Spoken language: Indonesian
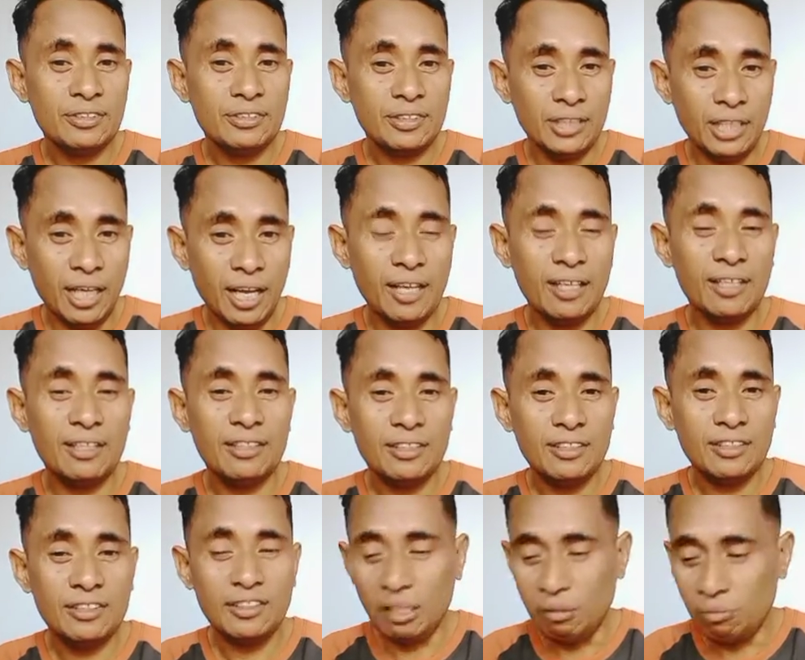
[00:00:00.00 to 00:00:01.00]
Ya,
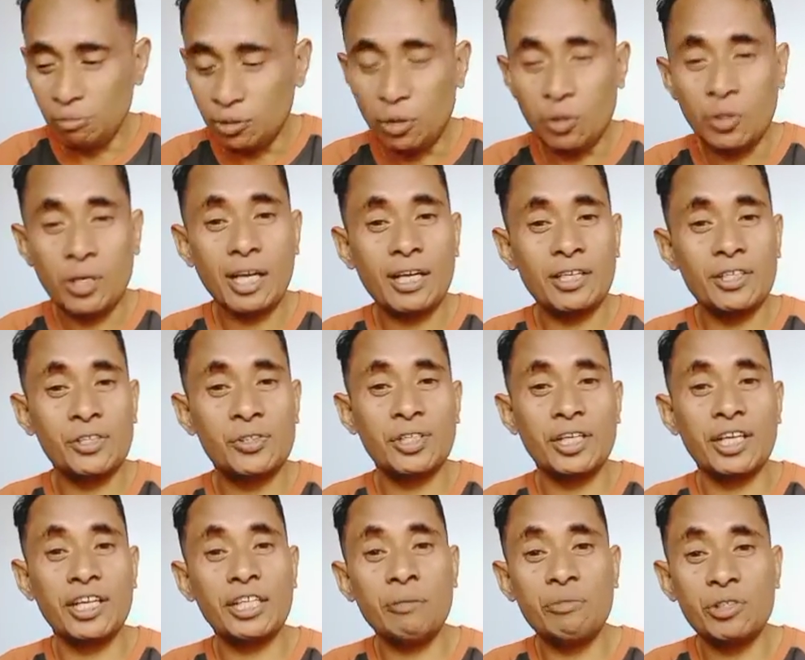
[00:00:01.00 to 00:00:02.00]
namun orang
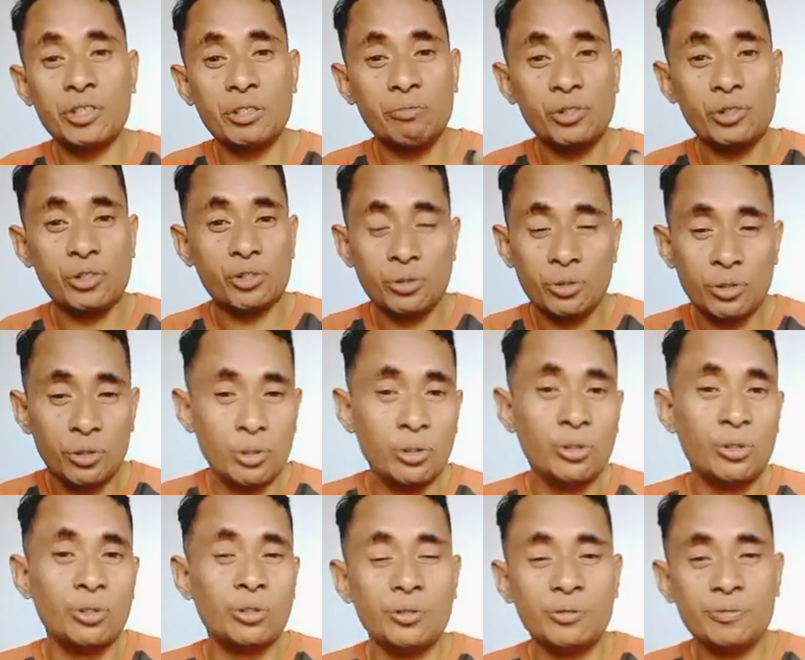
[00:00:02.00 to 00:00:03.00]
Kristen hanya bisa
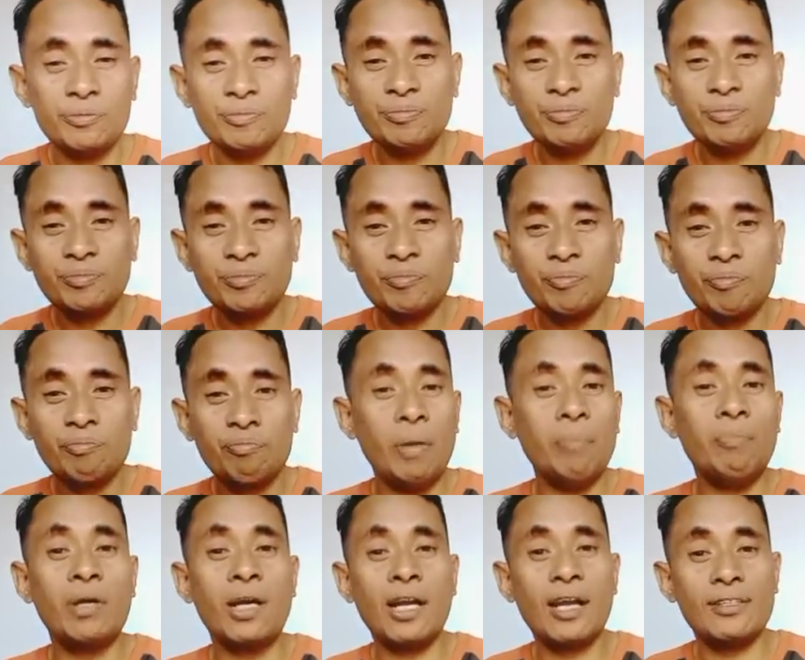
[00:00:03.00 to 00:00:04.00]
bersyukur.
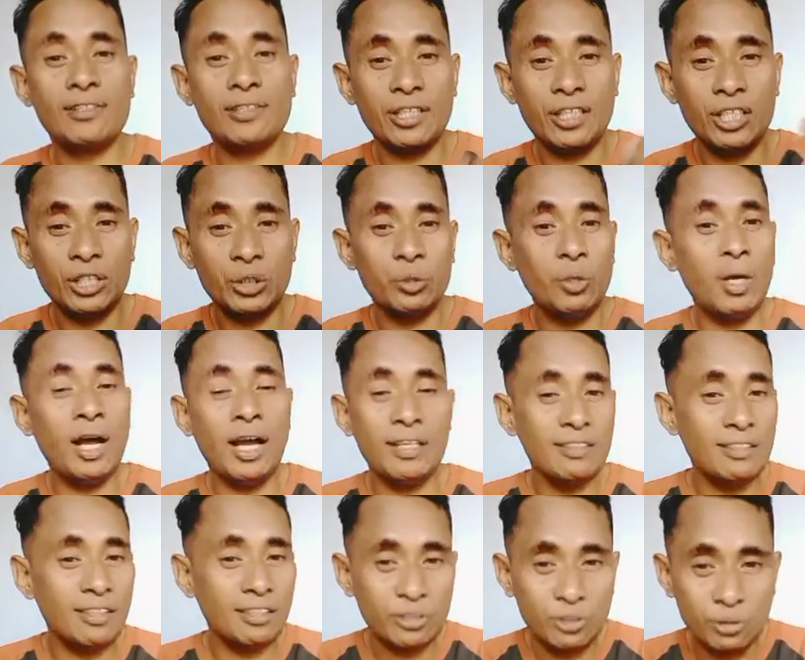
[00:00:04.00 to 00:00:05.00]
Pembalasan itu
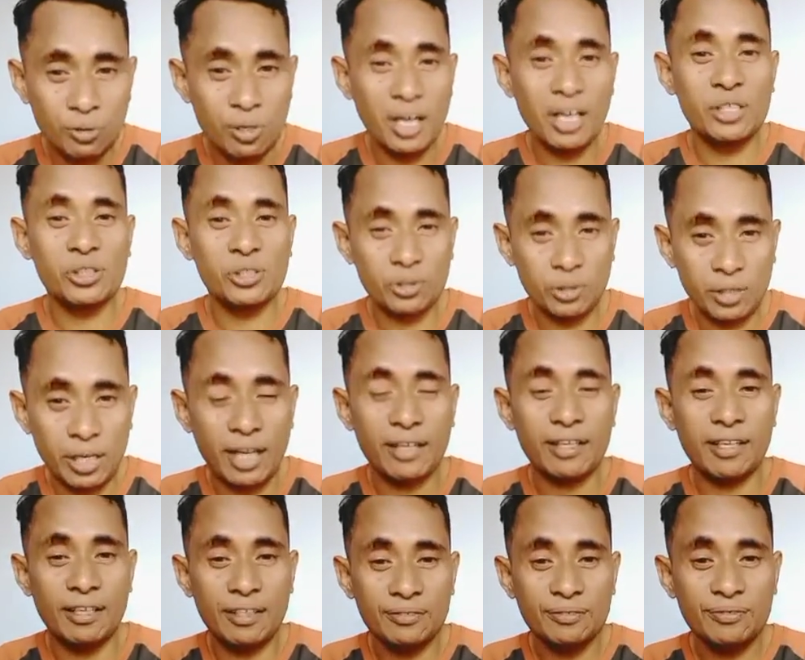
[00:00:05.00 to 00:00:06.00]
haknya Tuhan,
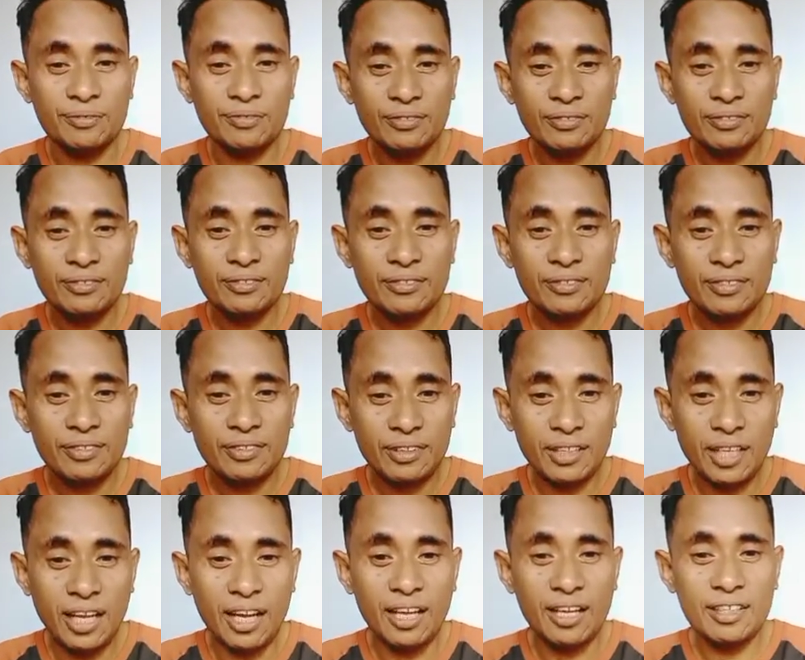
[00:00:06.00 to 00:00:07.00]
saudara.
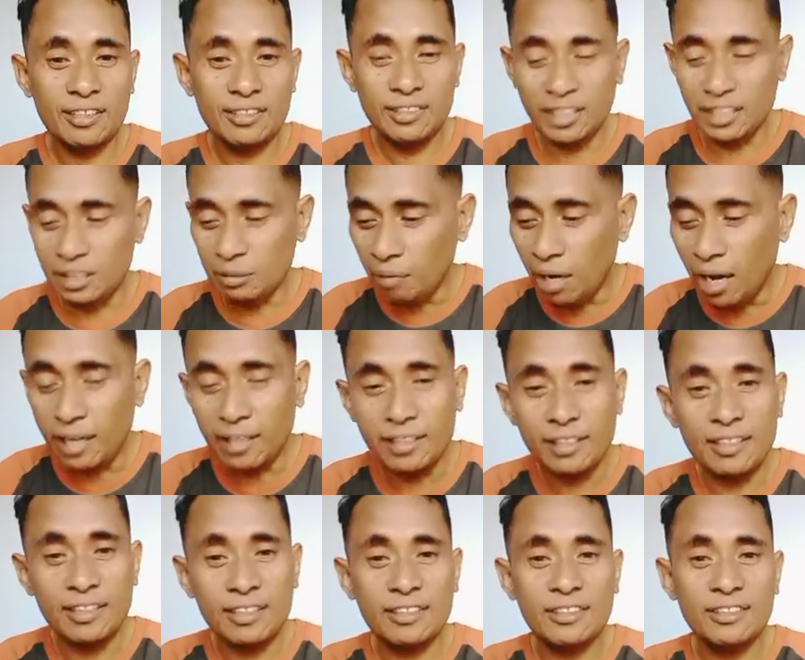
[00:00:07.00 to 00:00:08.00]
Nah, jadi
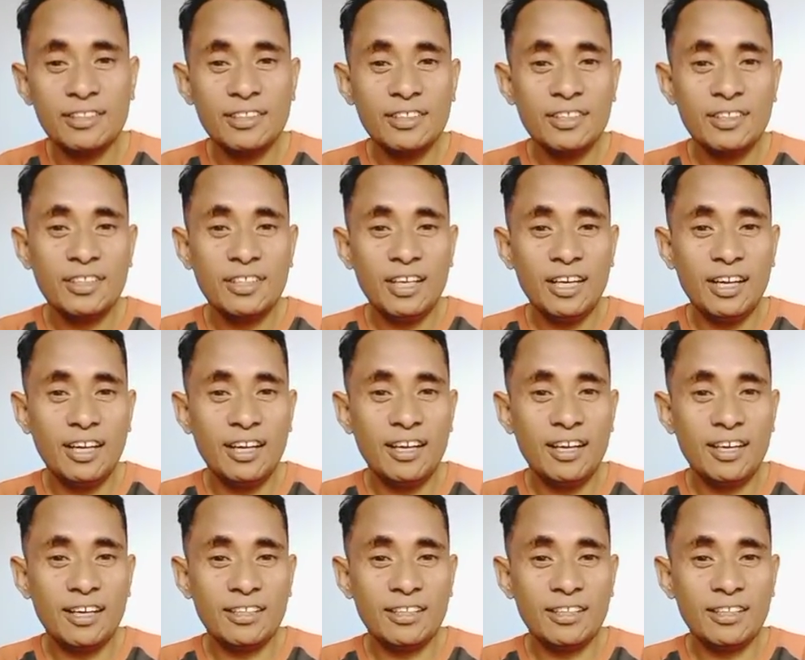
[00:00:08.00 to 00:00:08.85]
mari uh,